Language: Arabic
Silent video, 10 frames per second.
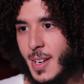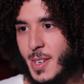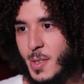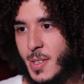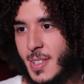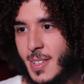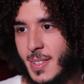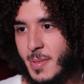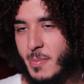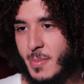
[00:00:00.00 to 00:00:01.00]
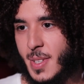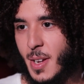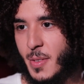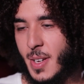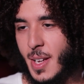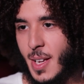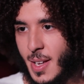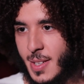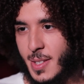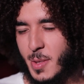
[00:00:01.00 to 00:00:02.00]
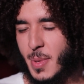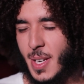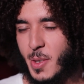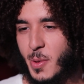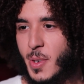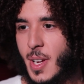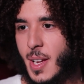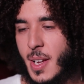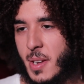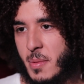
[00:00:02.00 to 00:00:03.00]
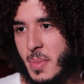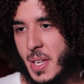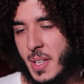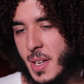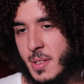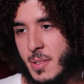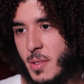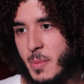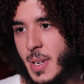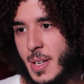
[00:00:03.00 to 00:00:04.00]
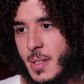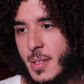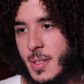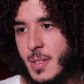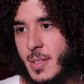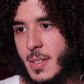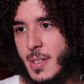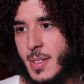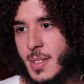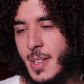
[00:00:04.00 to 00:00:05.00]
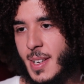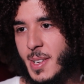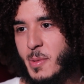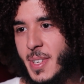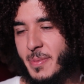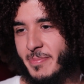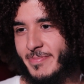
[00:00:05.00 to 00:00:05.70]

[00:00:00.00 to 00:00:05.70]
خارج آه، زعفان حسيت باللي نو من بعد دخلت نورمال قال لي وي